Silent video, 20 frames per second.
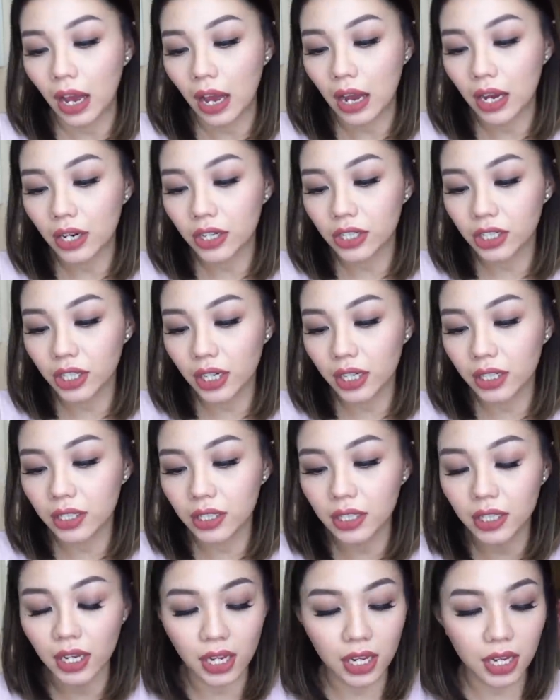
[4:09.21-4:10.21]
Ang
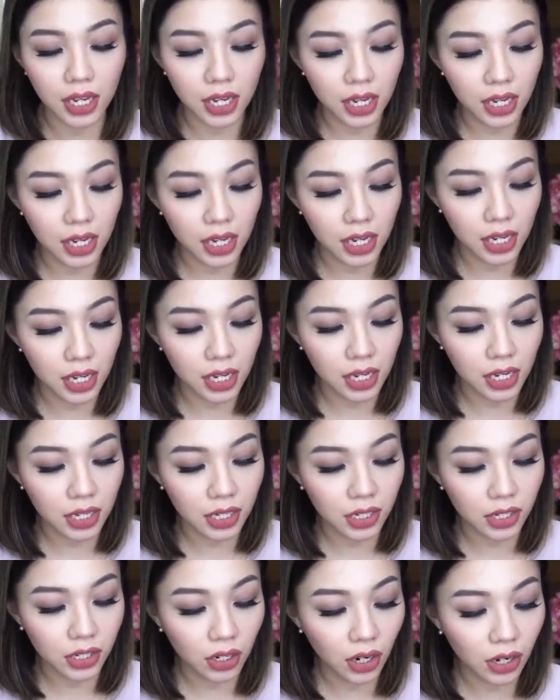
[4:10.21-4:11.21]
shades niya
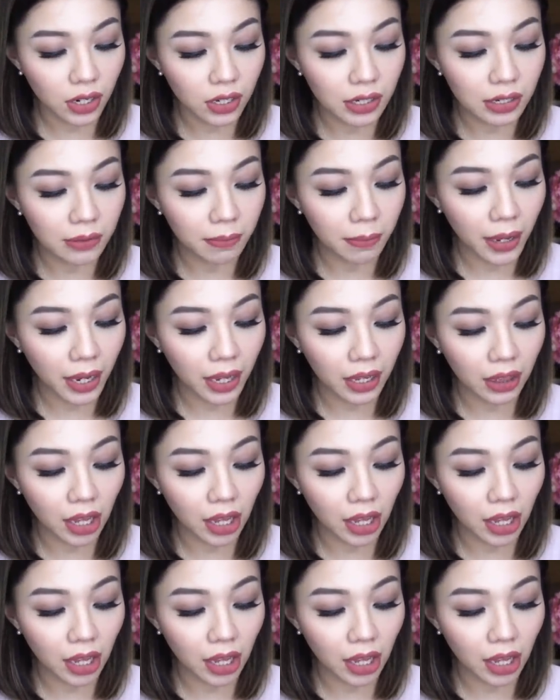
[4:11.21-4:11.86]
is Cosmic